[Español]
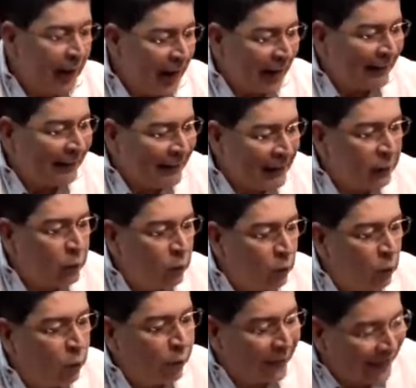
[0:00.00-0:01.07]

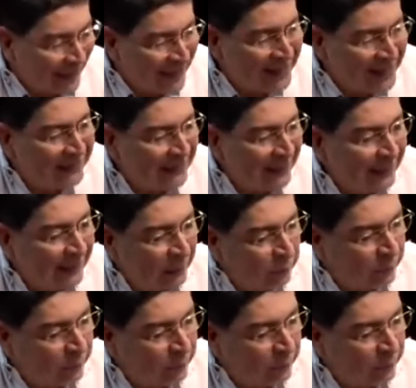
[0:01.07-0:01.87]
Artículo 15 de